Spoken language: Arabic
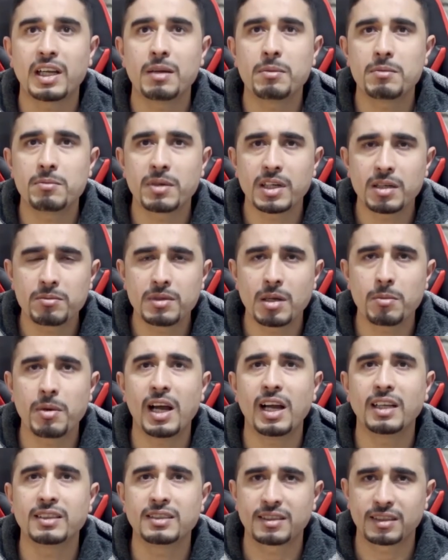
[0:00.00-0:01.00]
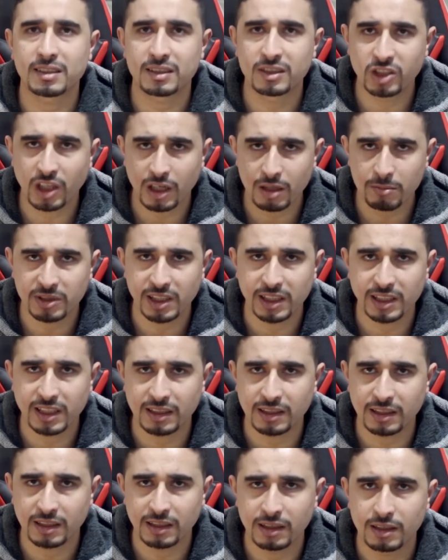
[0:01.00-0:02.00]
قبل ما نبدا بحادثه جريمه
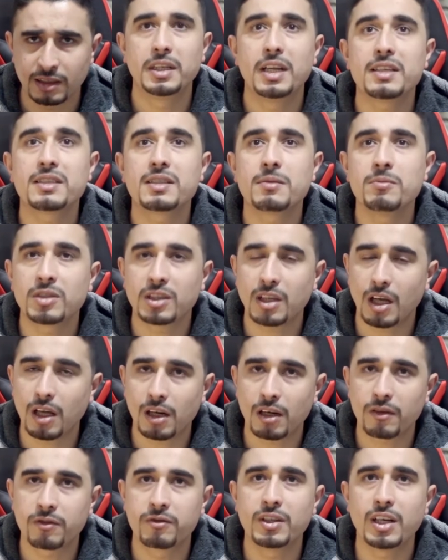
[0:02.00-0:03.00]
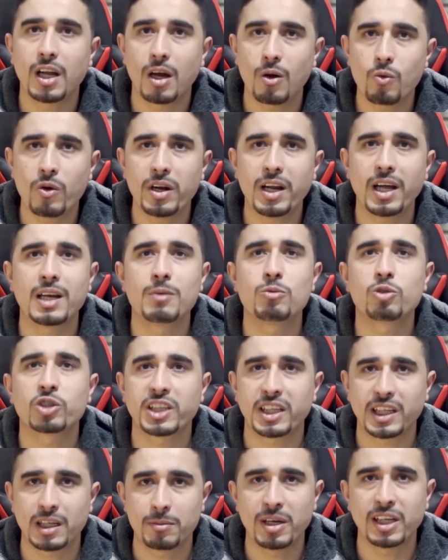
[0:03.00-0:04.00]
القتل لازم نتعرف بالاول على
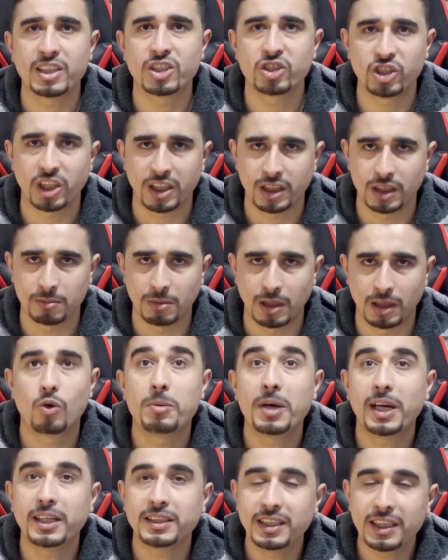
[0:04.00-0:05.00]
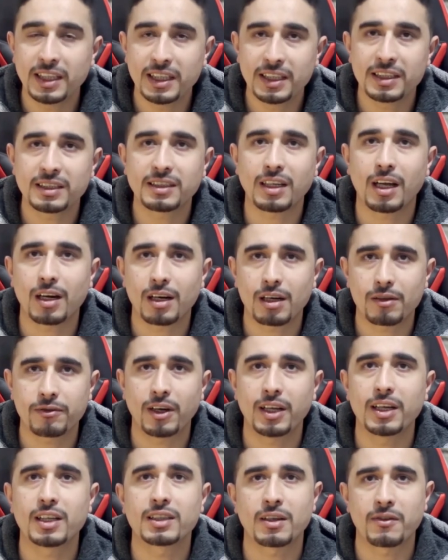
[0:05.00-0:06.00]
مرتكب هذه الجريمه وبعدين نتعرف
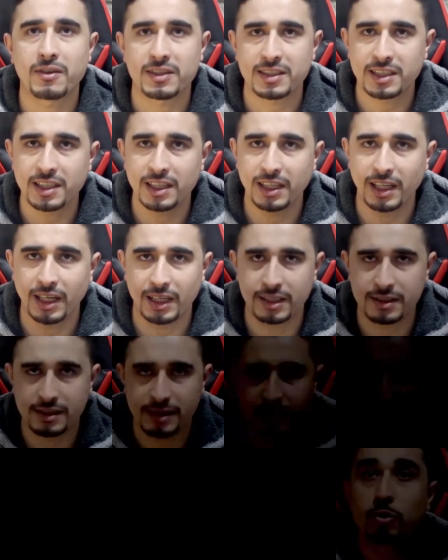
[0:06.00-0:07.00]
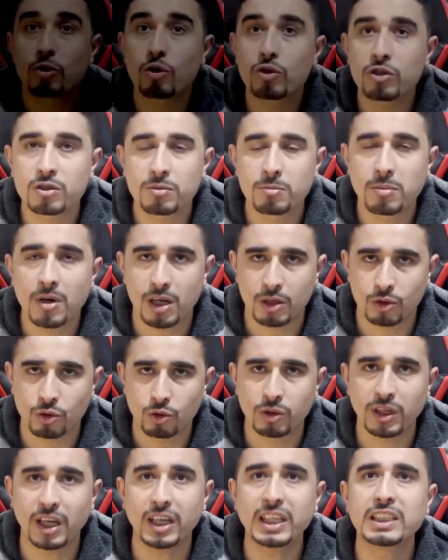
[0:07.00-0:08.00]
على تفاصيل الحادثه بروس
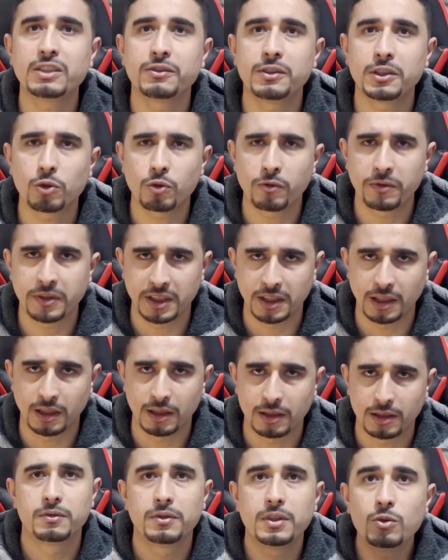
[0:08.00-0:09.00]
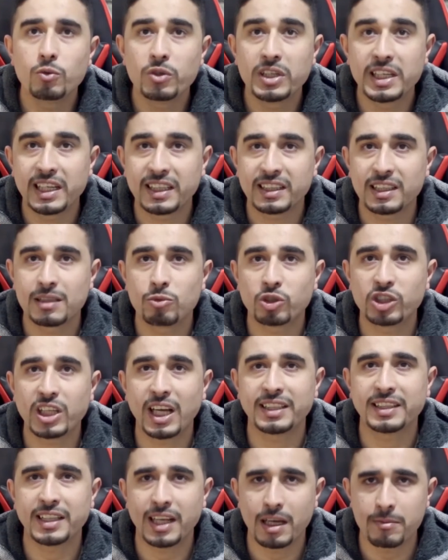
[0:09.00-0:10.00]
باردو يعيش في كوفينا في الولايات المتحده